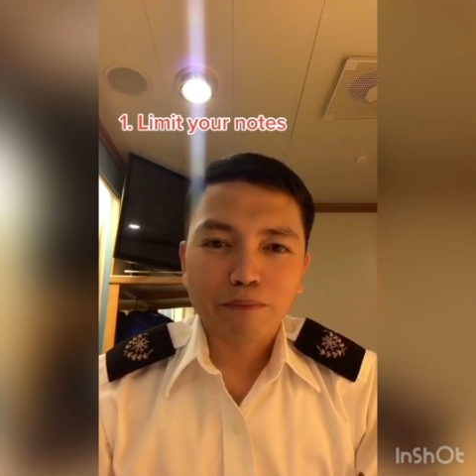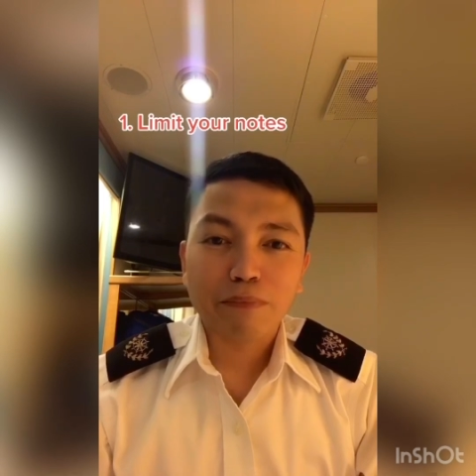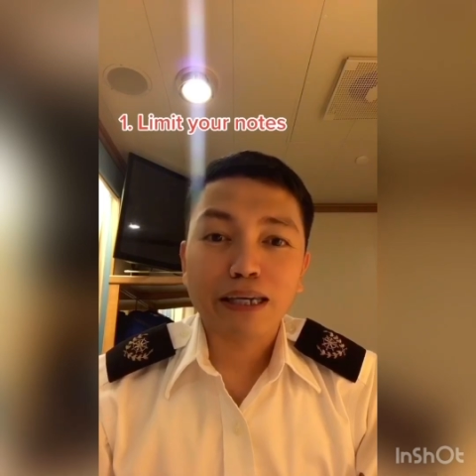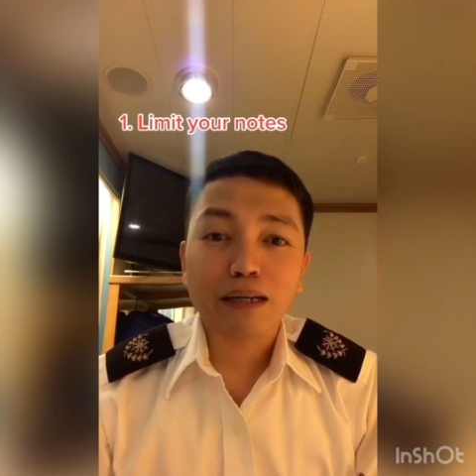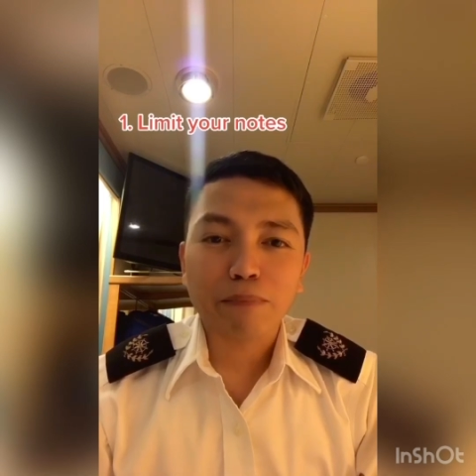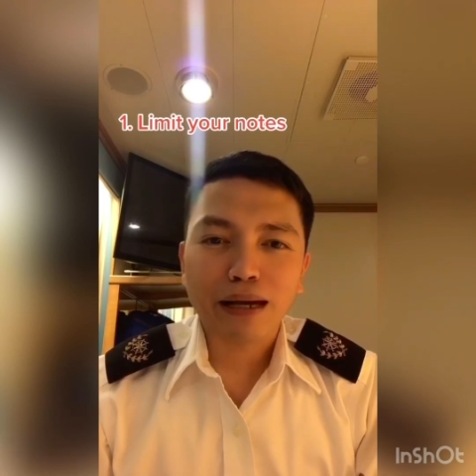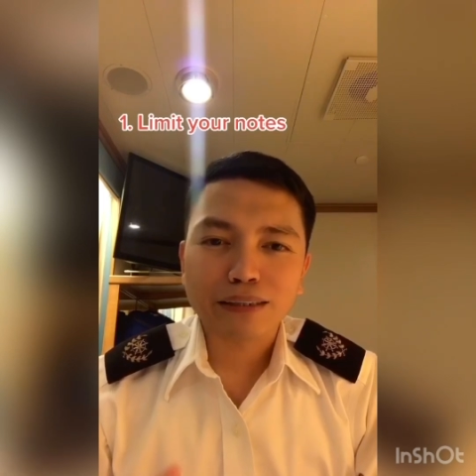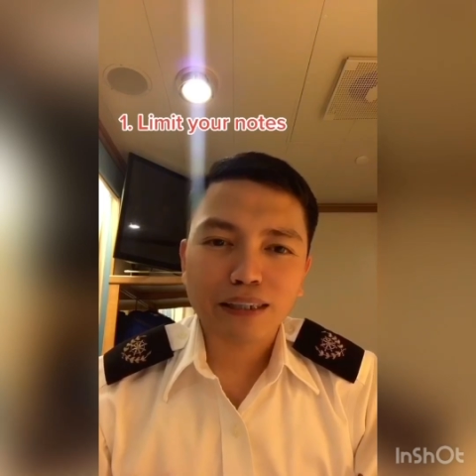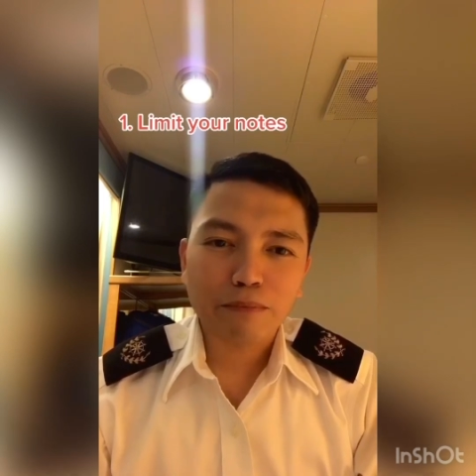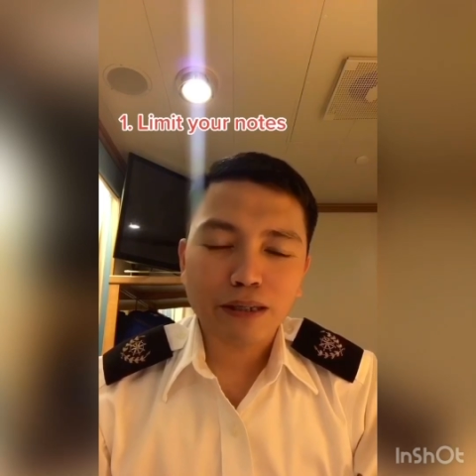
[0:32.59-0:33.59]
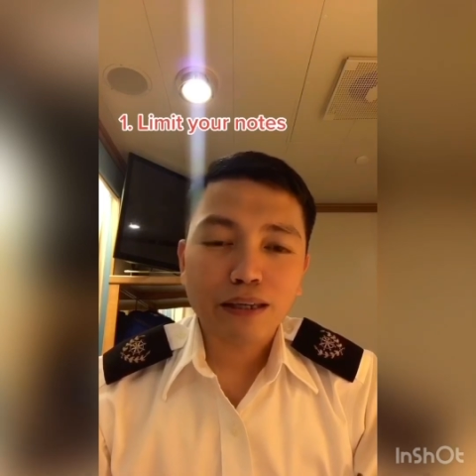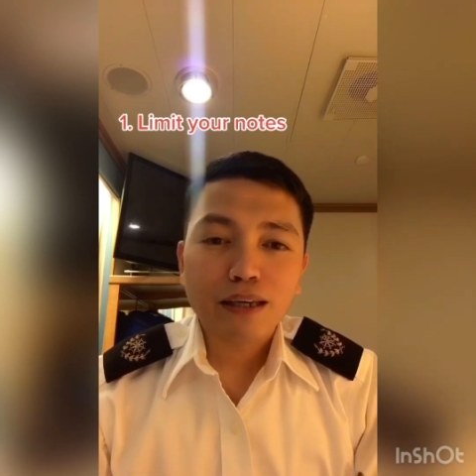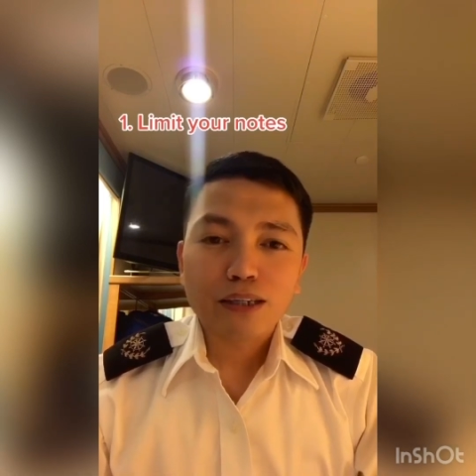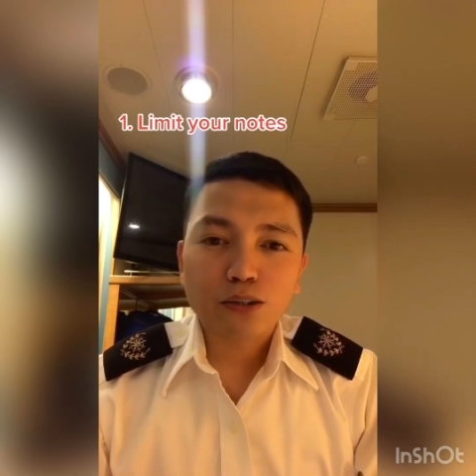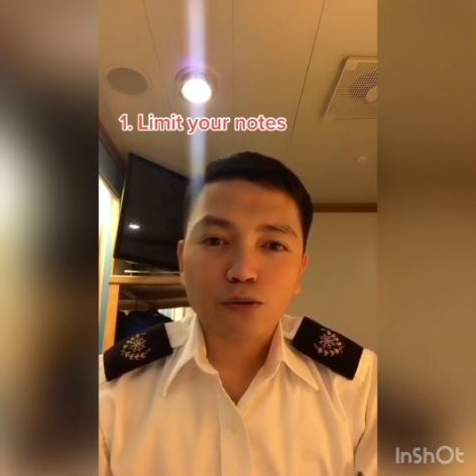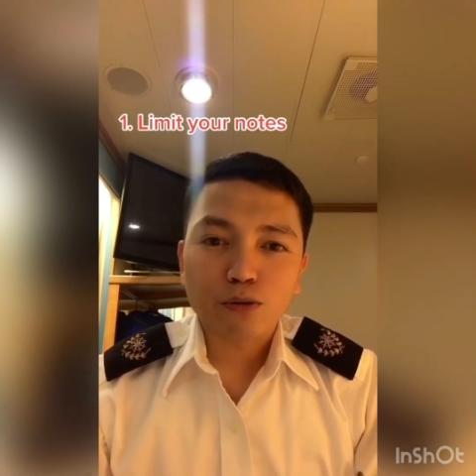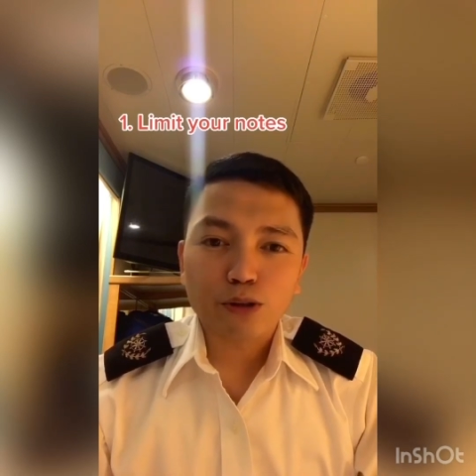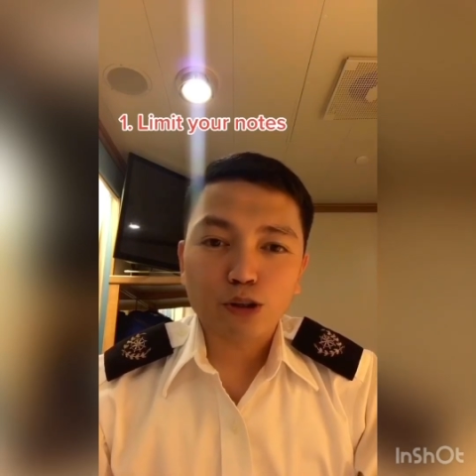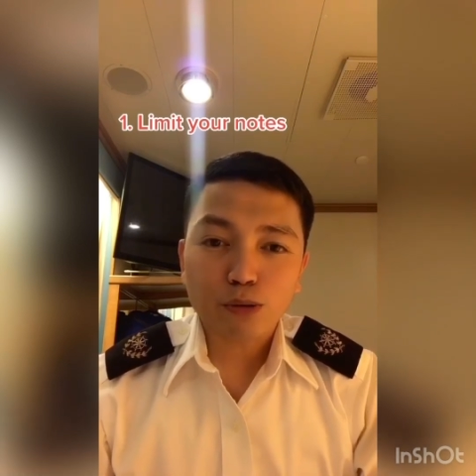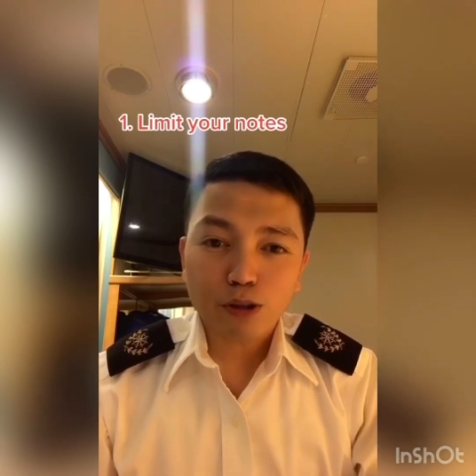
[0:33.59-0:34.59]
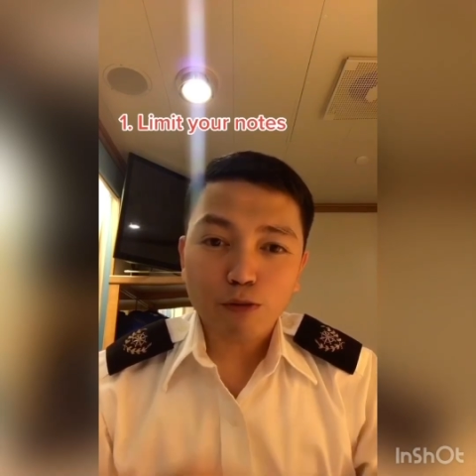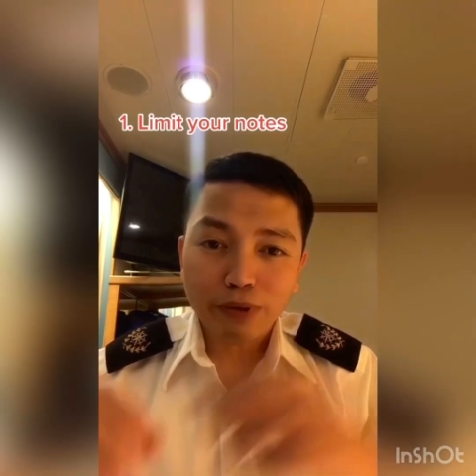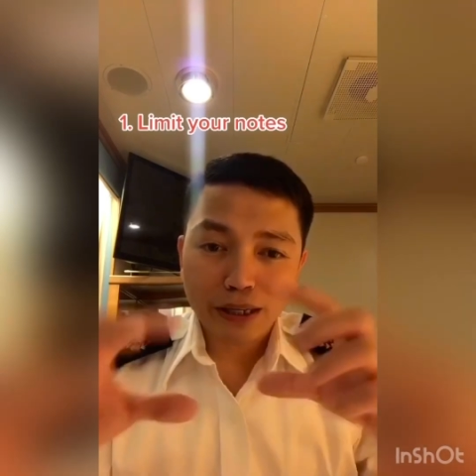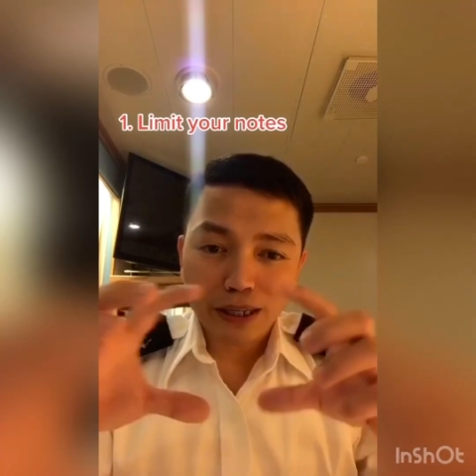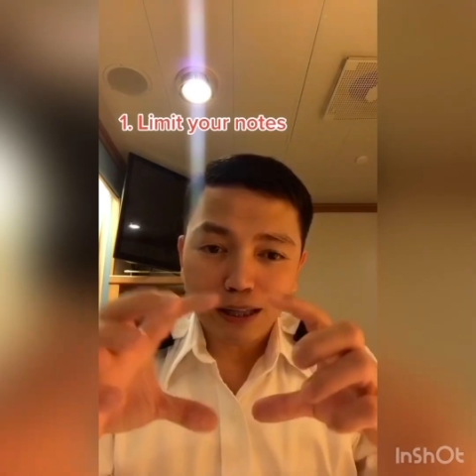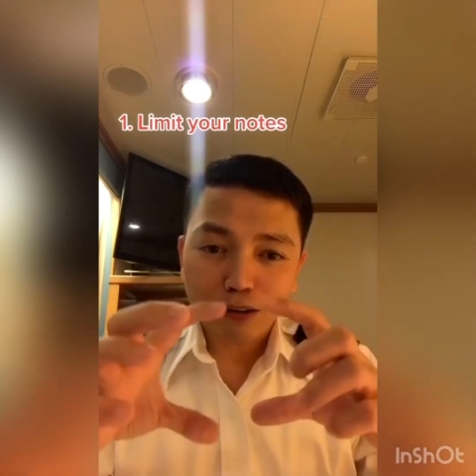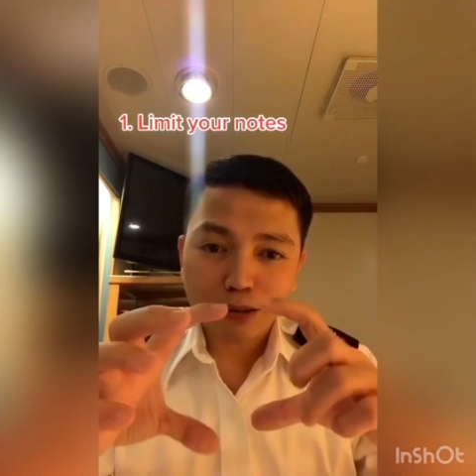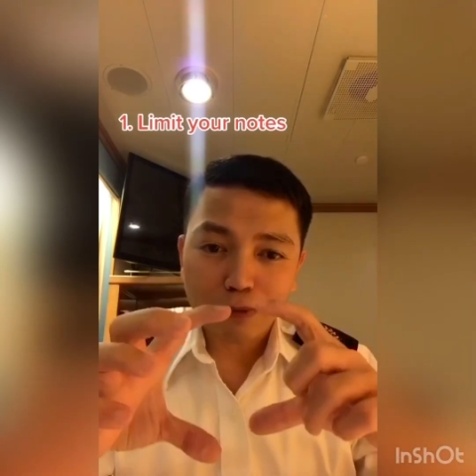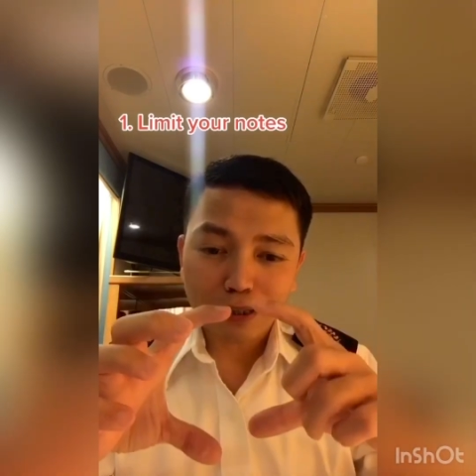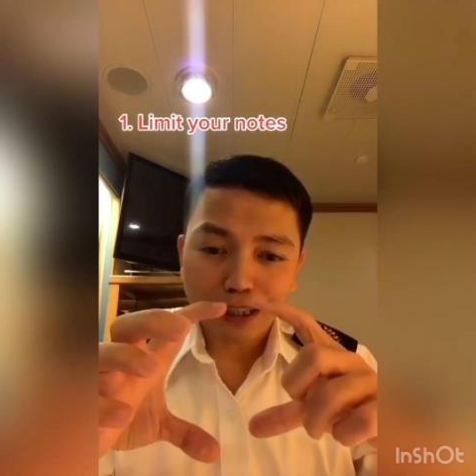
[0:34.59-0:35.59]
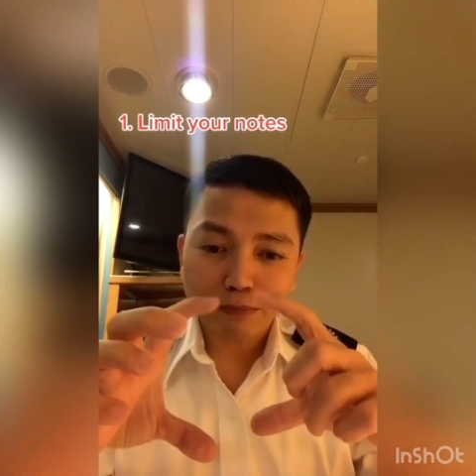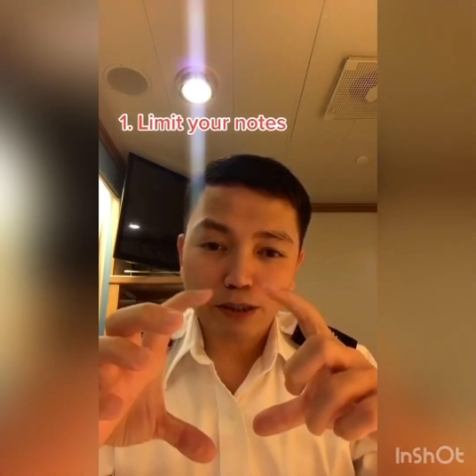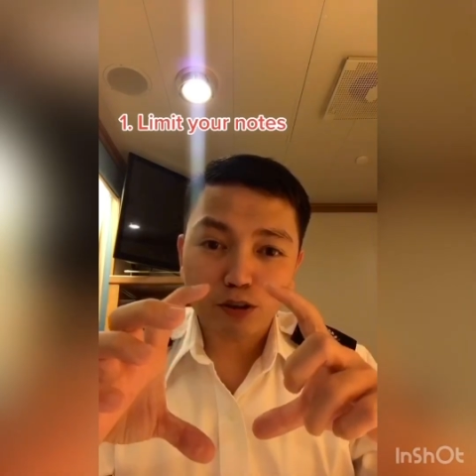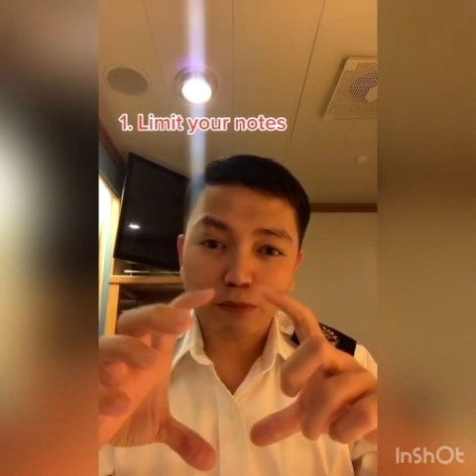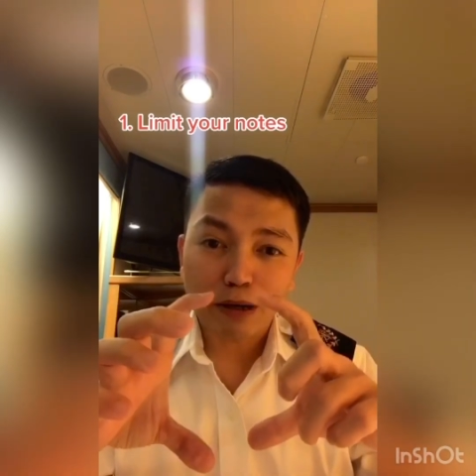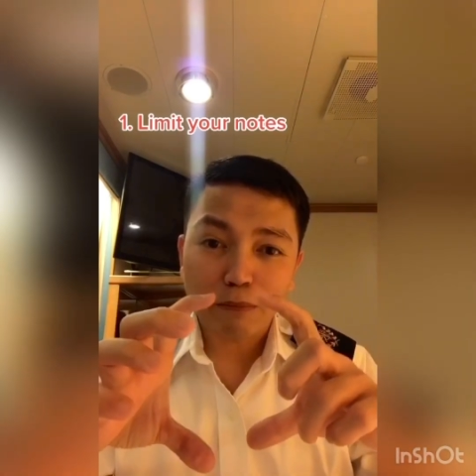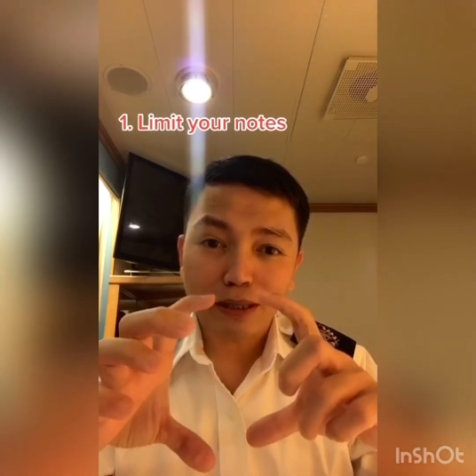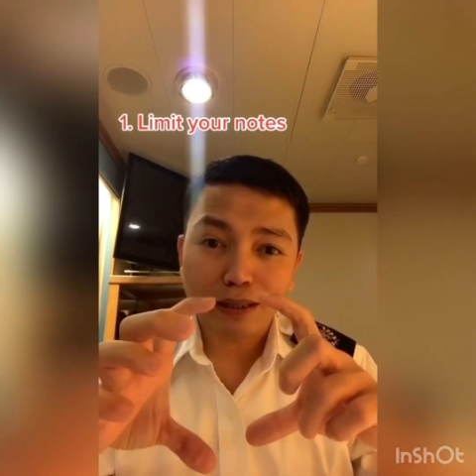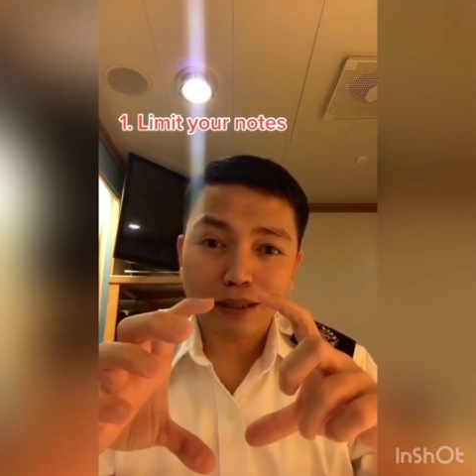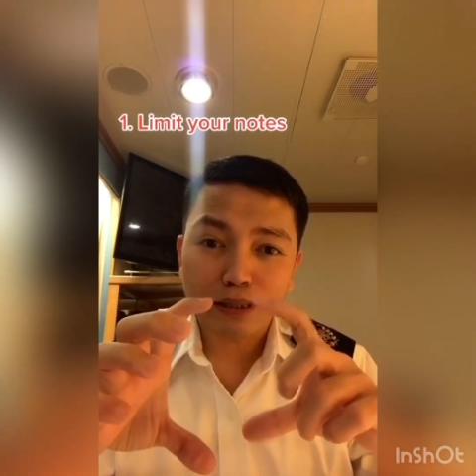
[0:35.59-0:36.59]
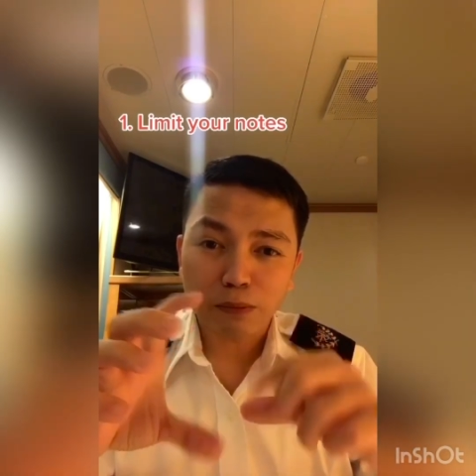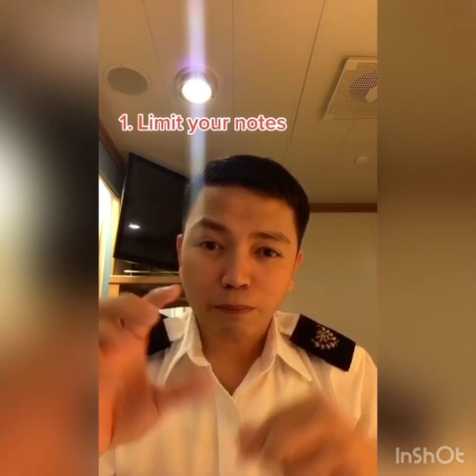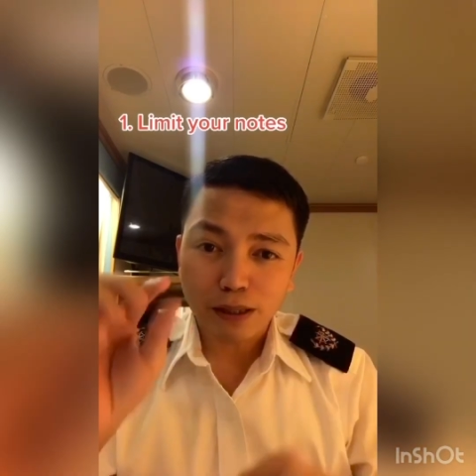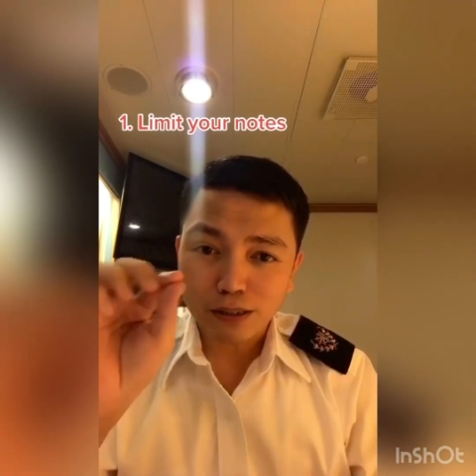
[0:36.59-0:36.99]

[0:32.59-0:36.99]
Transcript: Mahirap lang kasi kami. So, usually humihingi lang ako sa mga classmate ko ng mga maliliit na papel.